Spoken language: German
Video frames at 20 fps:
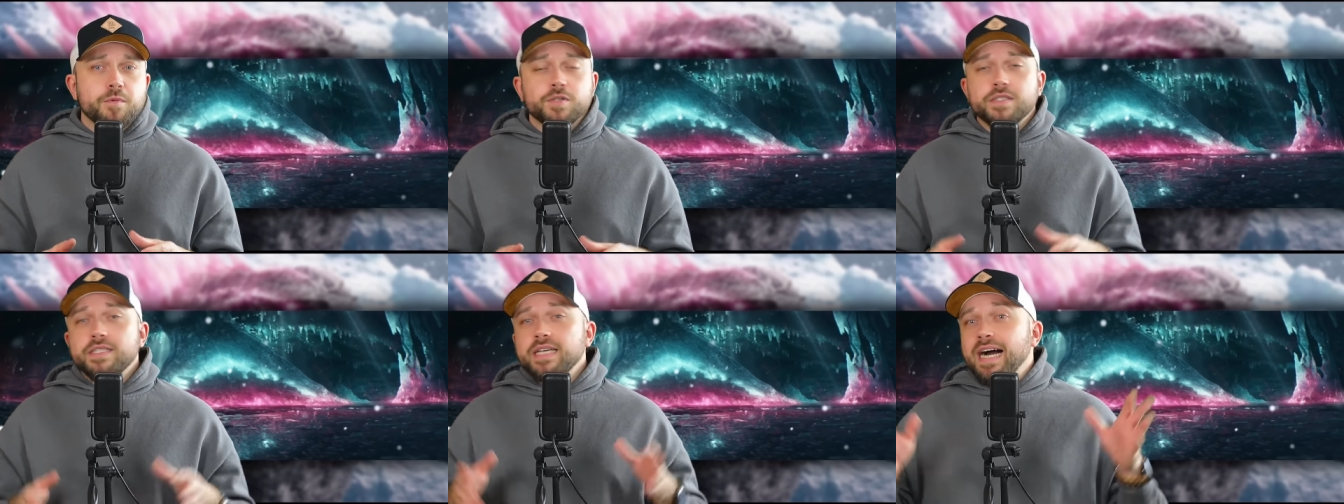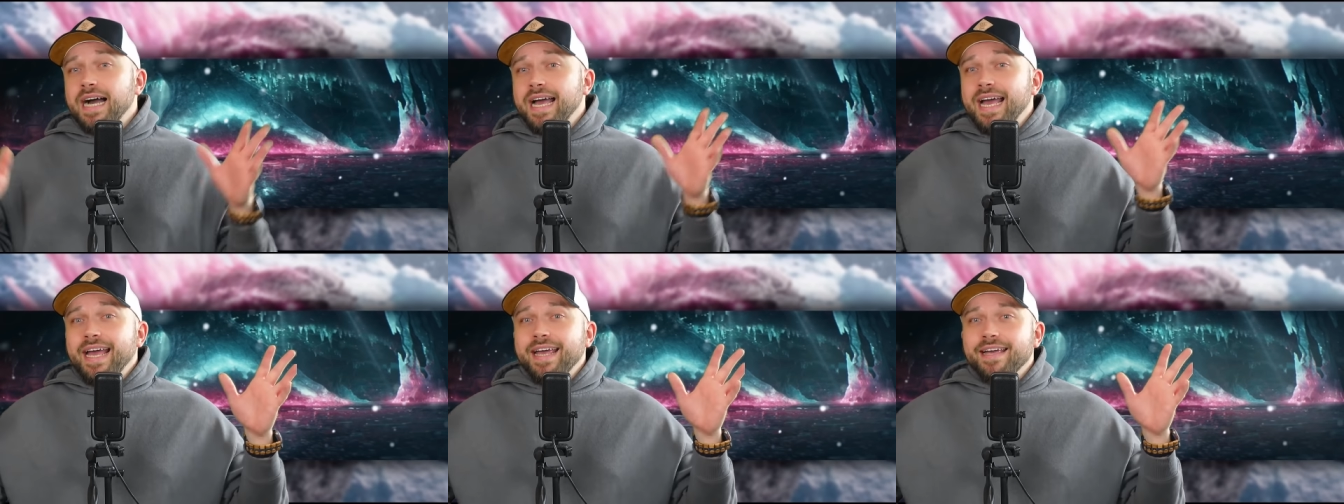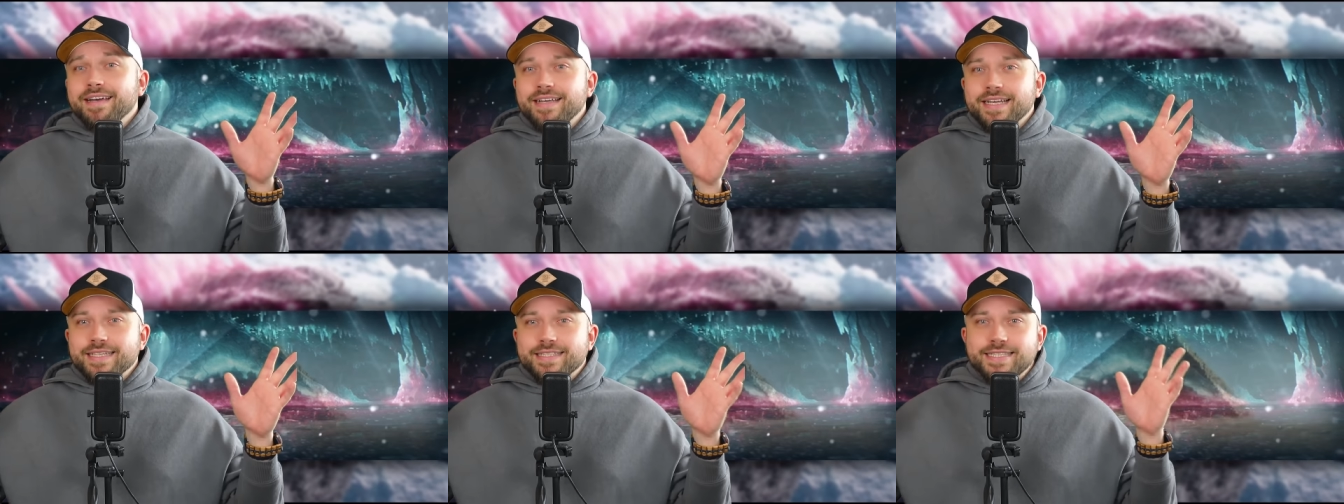Und ja,
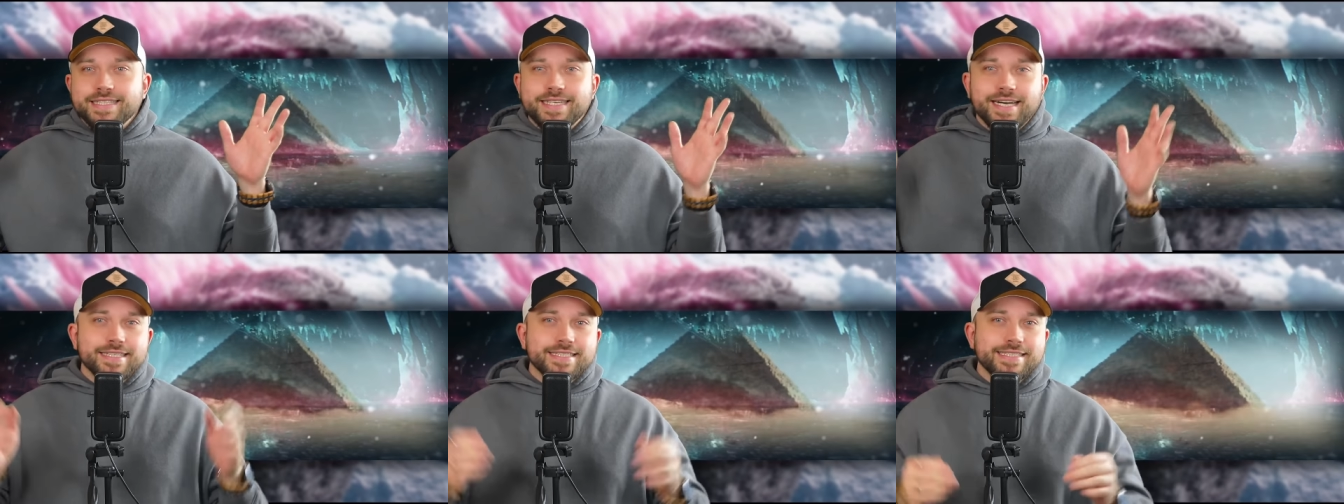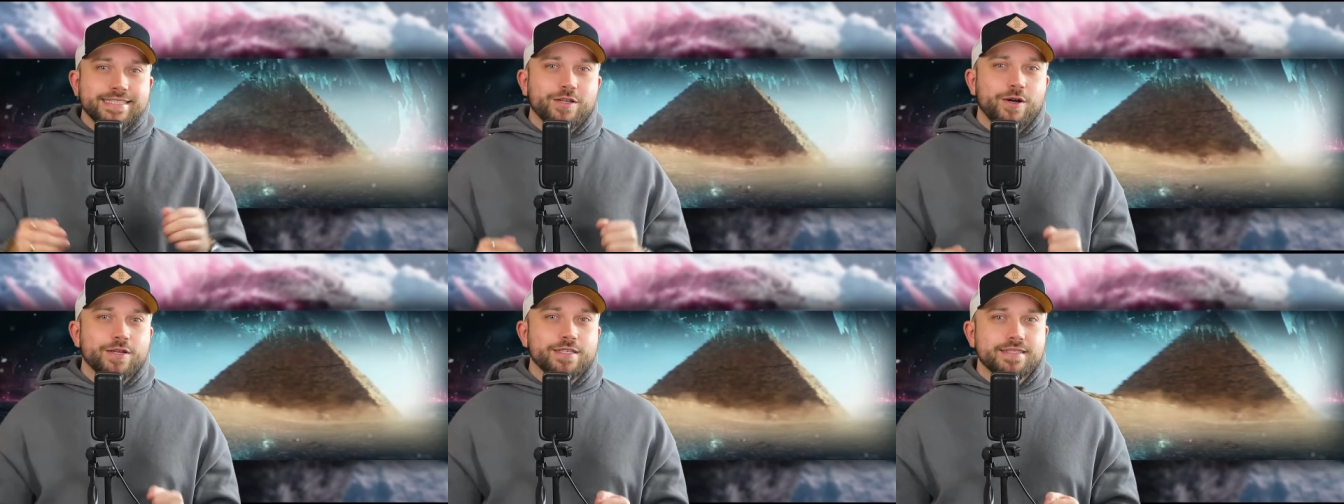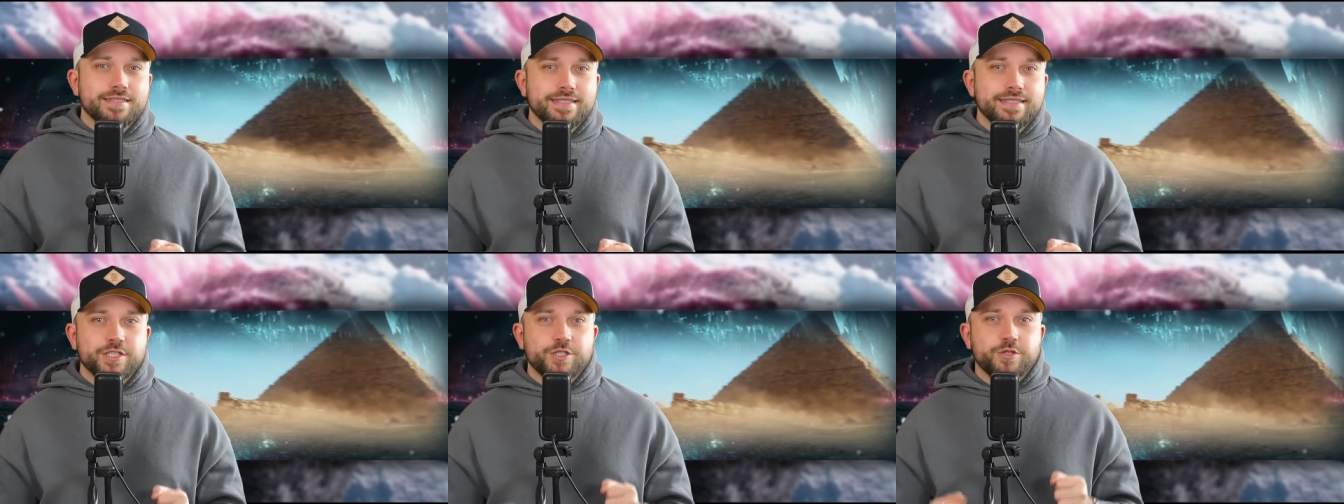ey, jetzt die ganzen
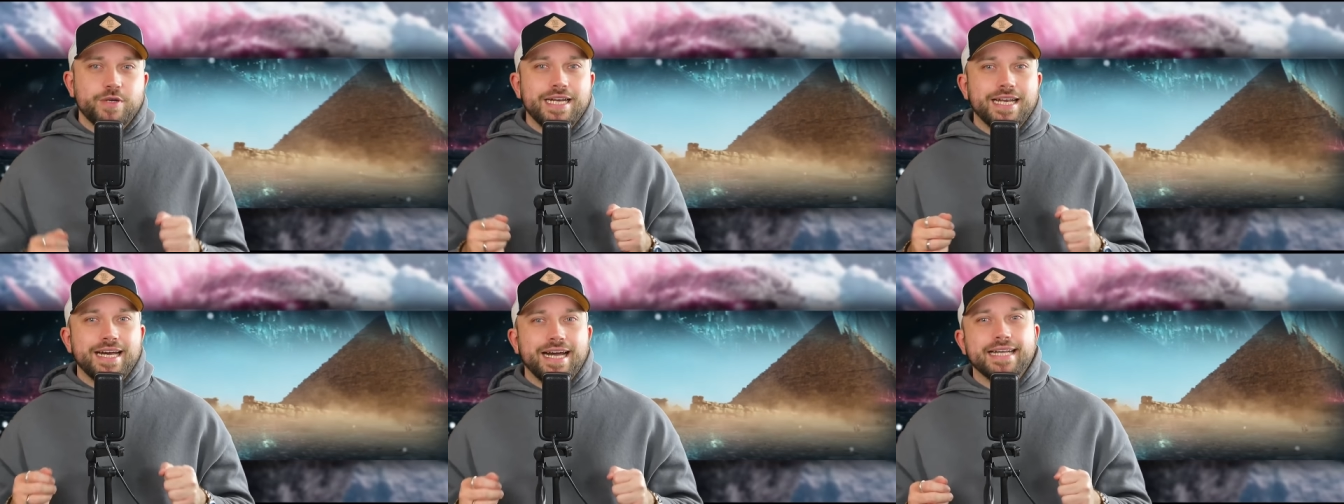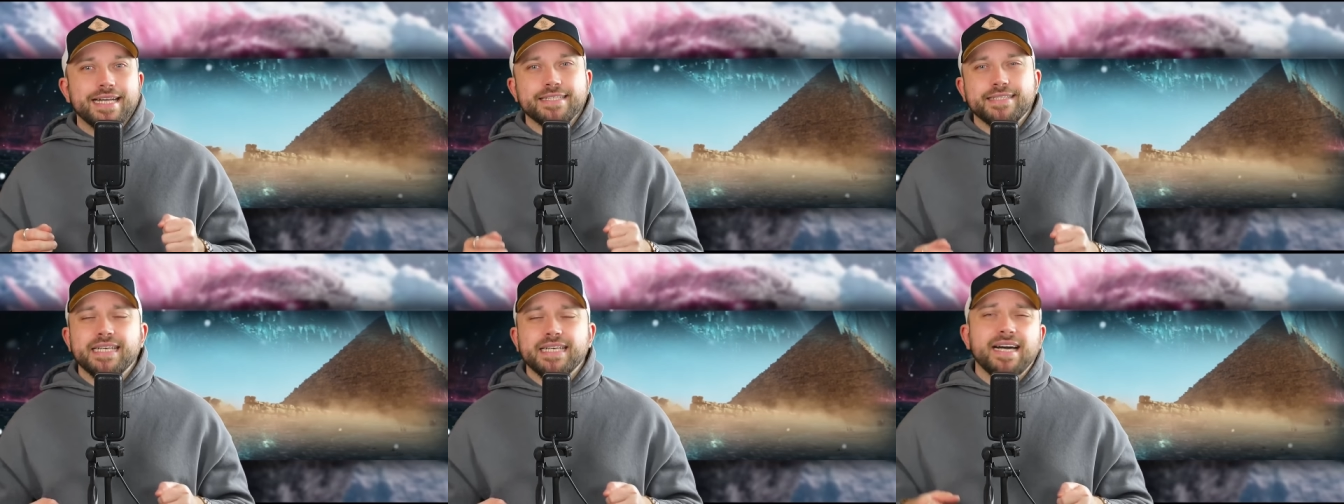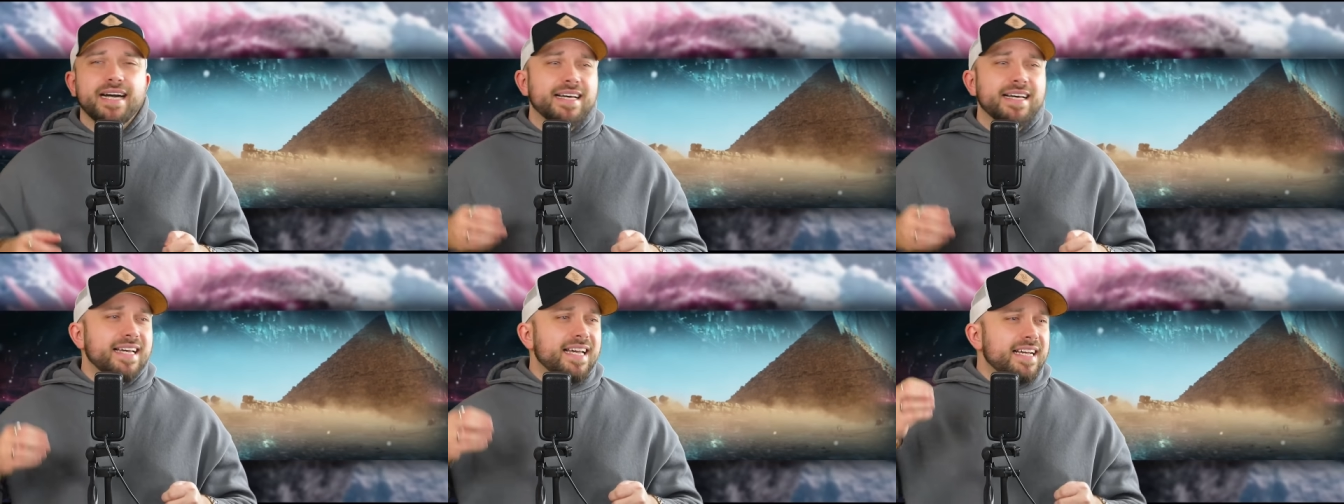Leute, die in Trailer 1
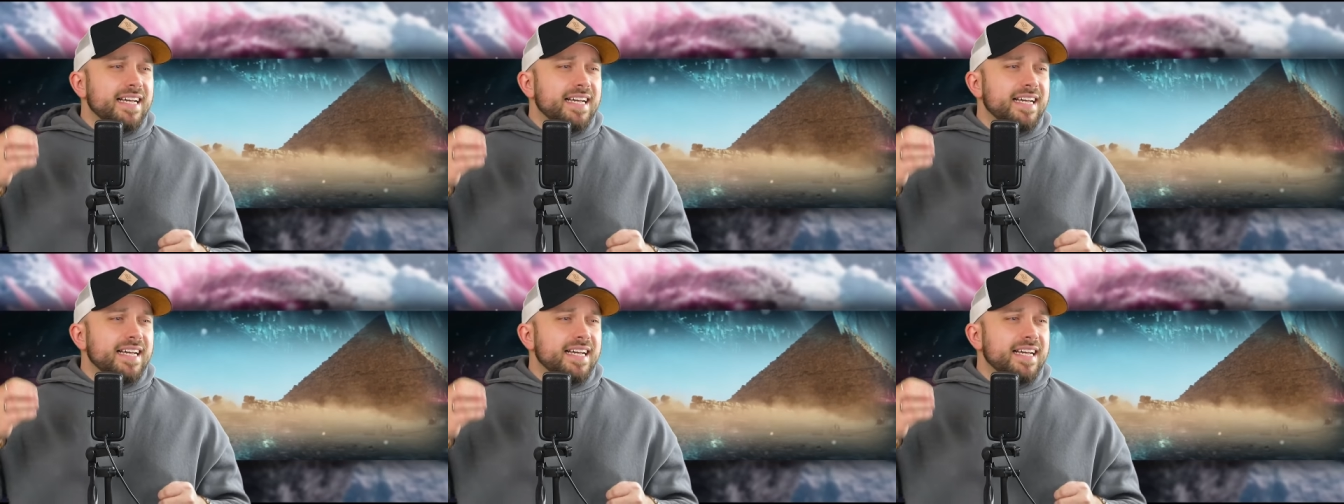ja